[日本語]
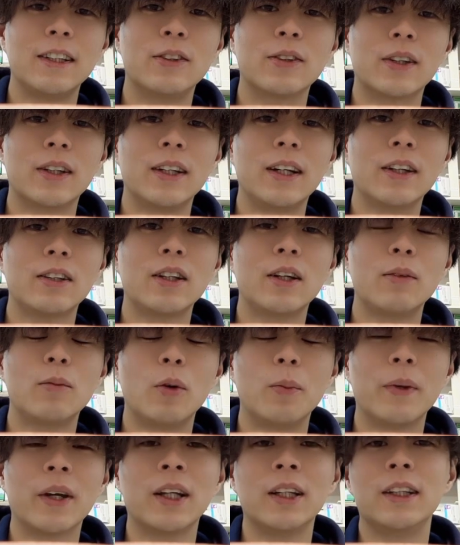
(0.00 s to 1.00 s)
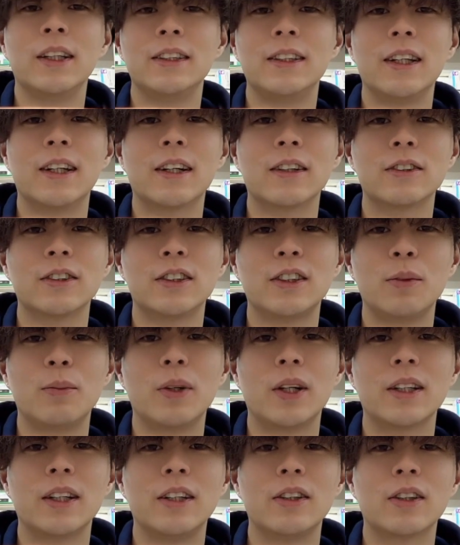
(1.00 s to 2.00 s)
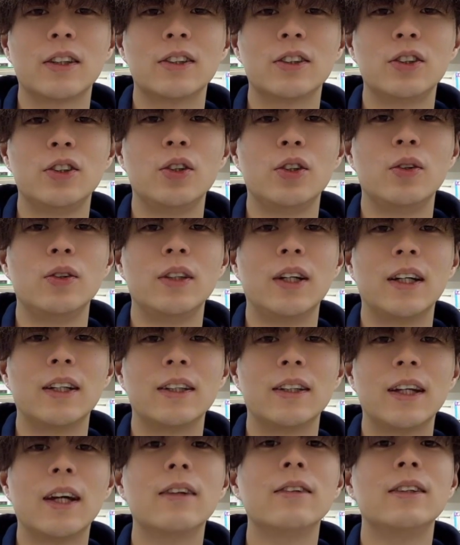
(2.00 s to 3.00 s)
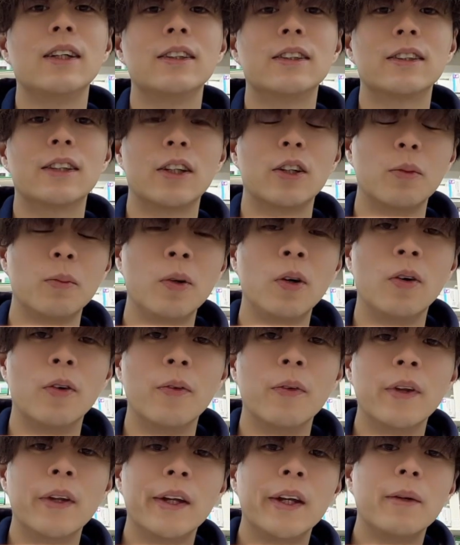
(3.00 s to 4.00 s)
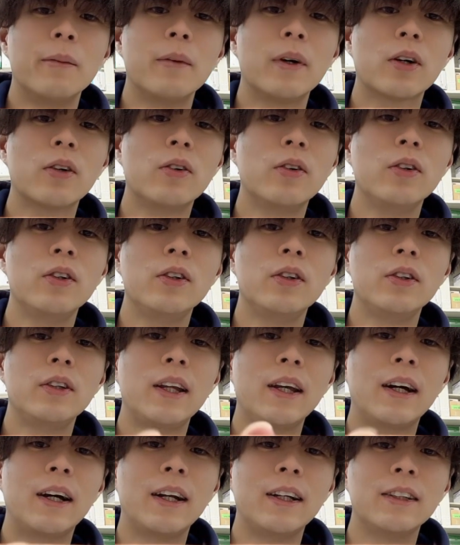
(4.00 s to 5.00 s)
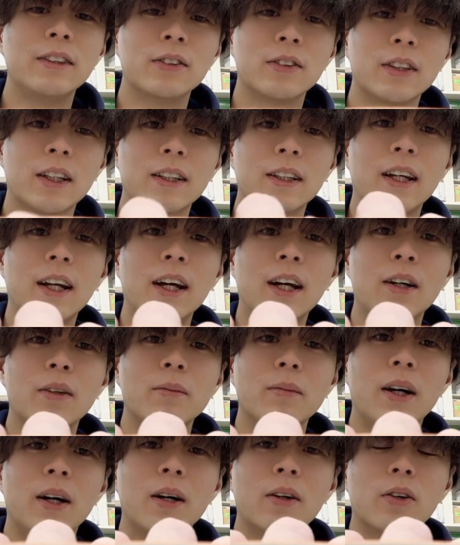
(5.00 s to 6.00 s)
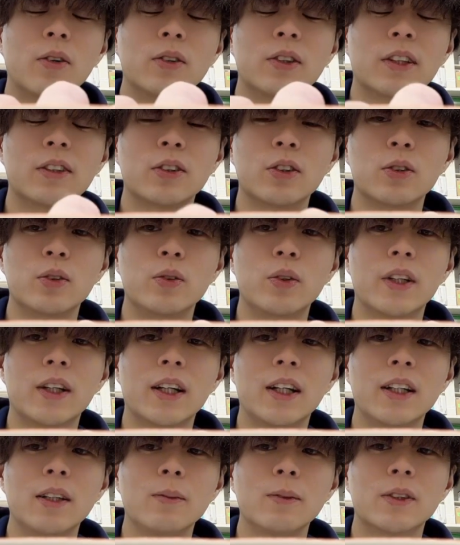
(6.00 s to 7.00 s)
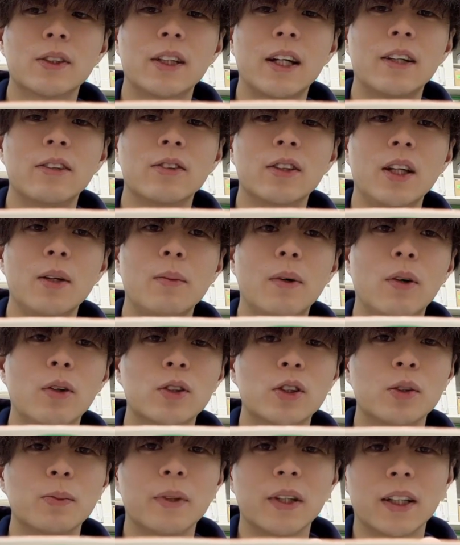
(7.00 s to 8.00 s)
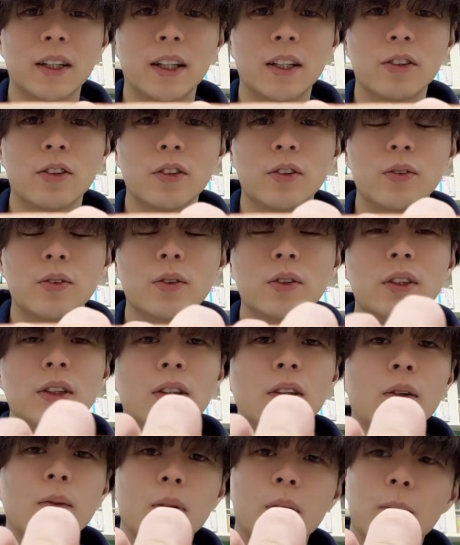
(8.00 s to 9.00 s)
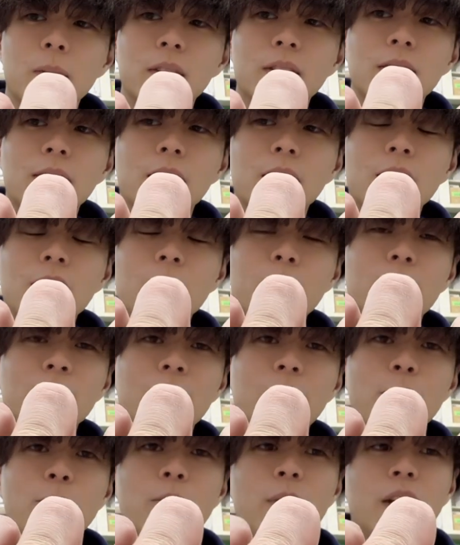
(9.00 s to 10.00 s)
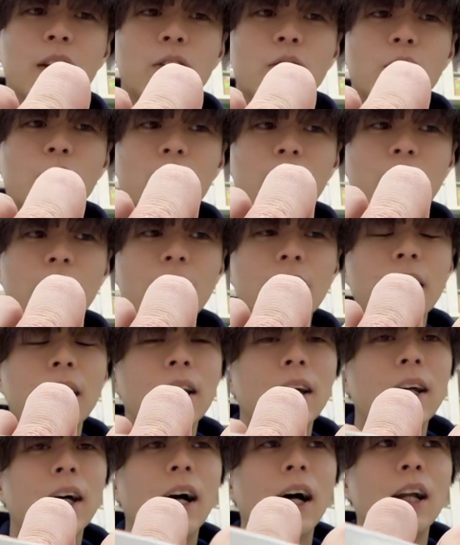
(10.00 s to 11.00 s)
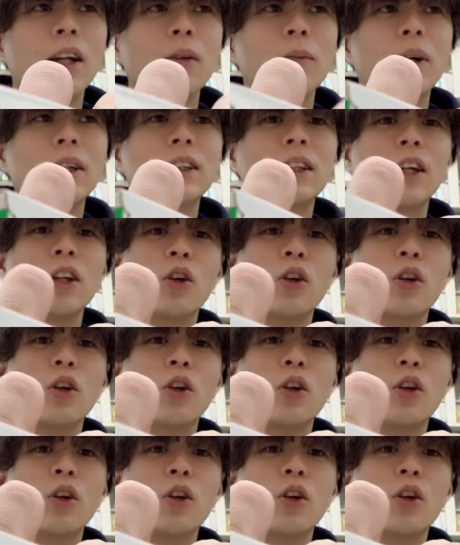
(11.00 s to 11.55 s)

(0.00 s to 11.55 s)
りとかね、あとはもう眼鏡で生活してもらったりとかするようにはなるんですけども、こういうねアレジョンだったら、コンタクトの上からでも使えるので、おすすめかなというふうに思います。あとは点鼻液とかねありますけ